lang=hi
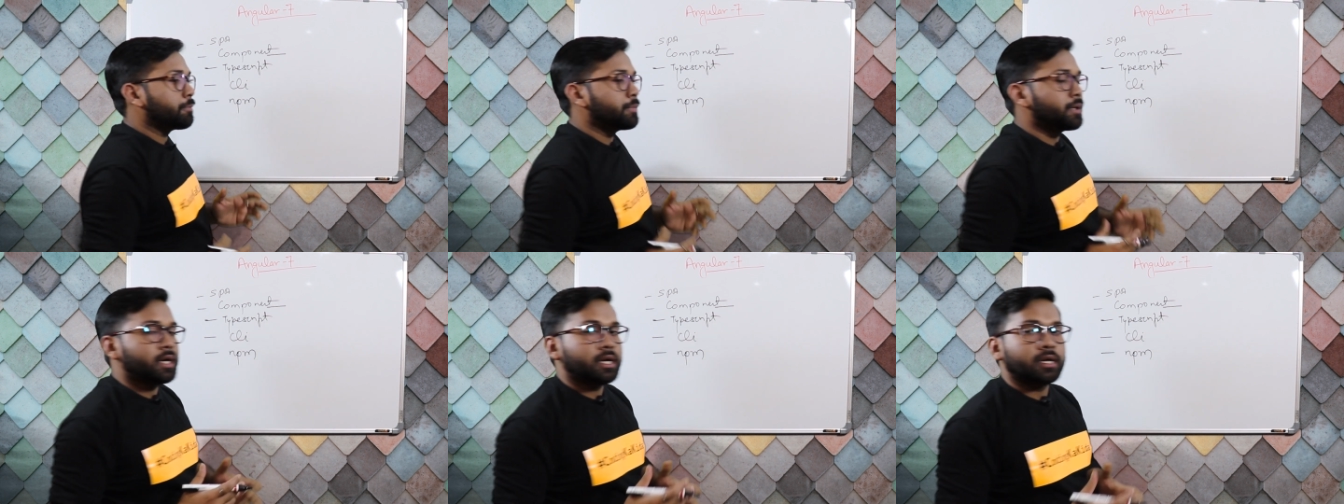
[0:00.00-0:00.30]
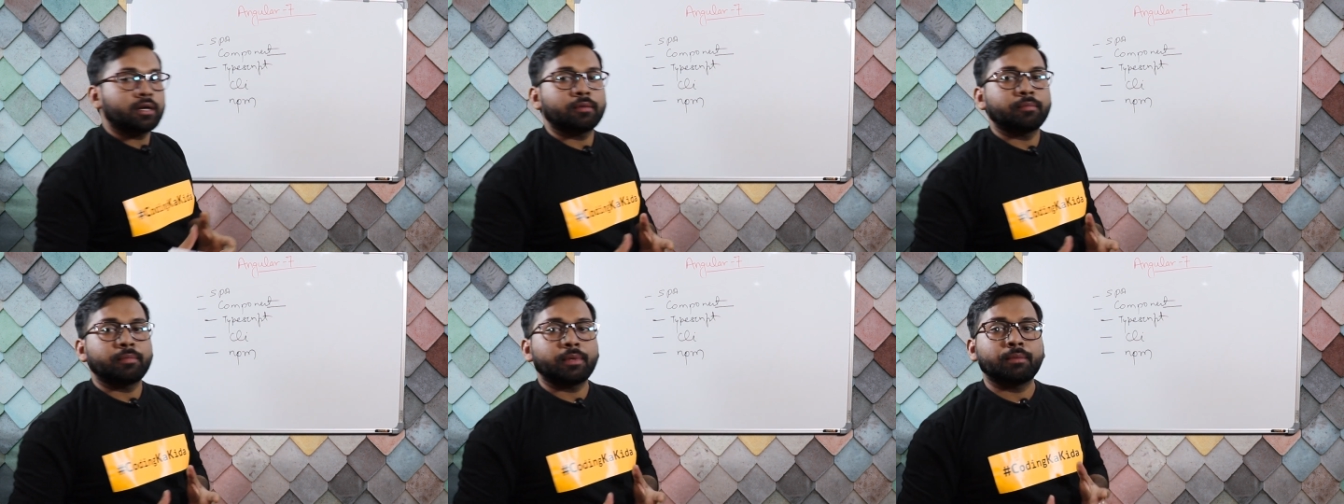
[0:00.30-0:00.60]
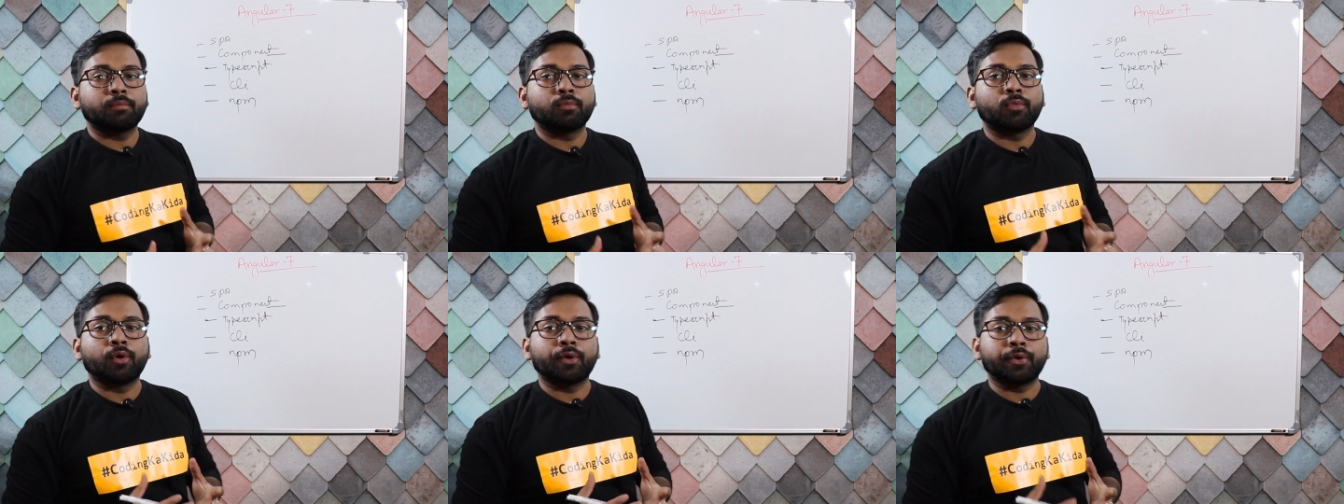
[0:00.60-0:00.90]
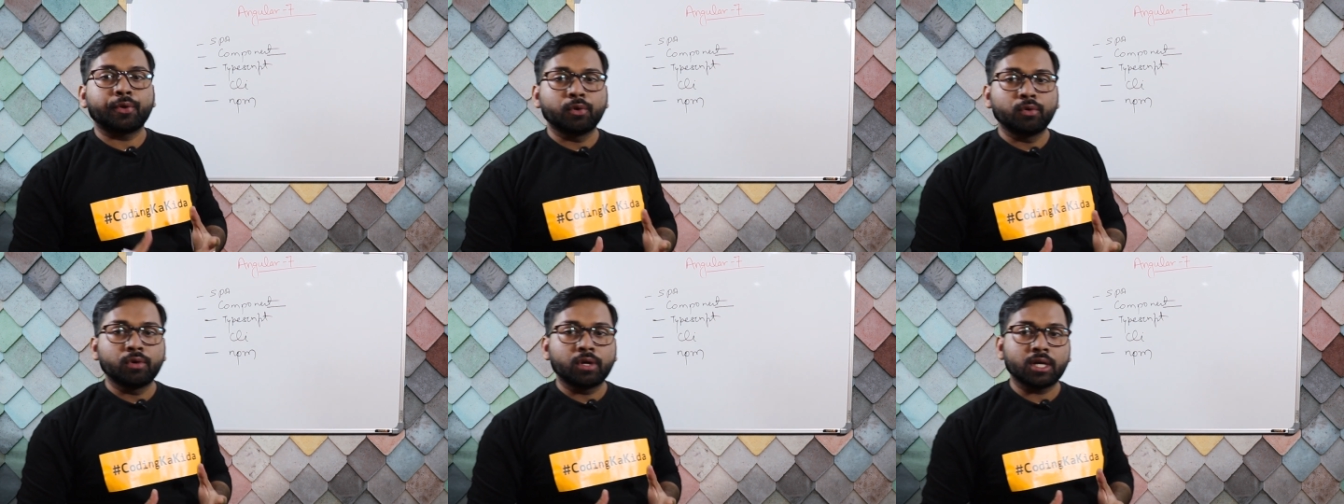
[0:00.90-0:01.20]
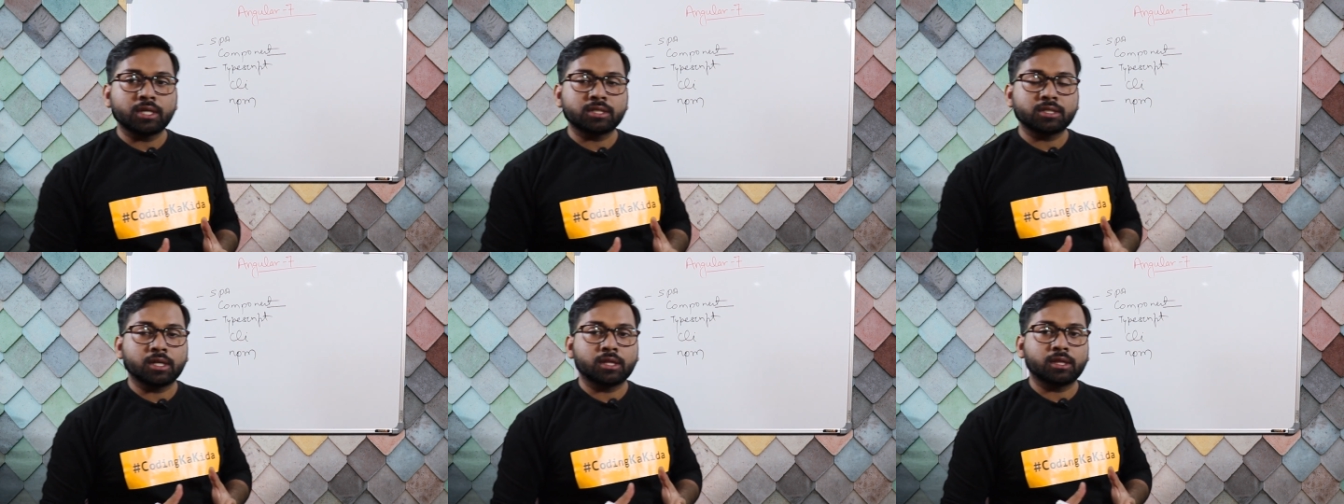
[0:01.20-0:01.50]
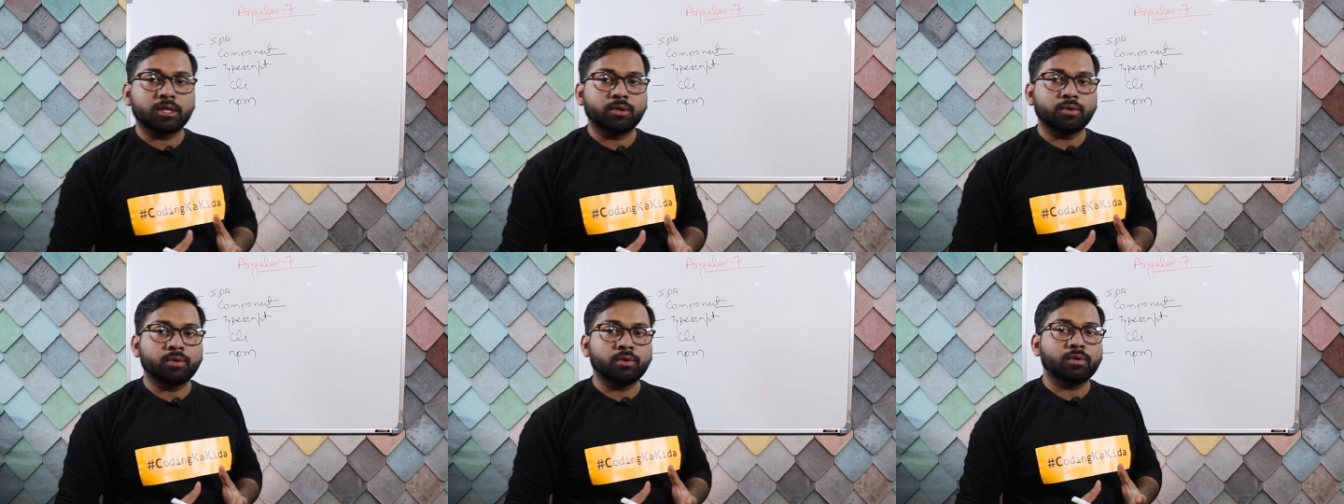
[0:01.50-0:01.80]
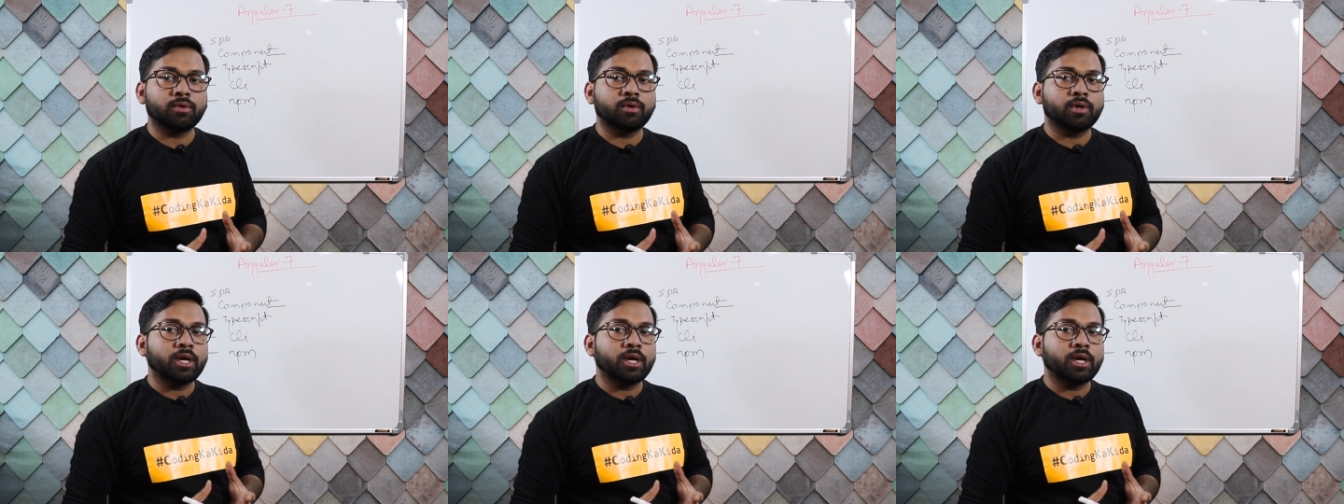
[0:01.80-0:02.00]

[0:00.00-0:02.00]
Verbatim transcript: अपने टर्म में मॉड्यूल कह सकते हो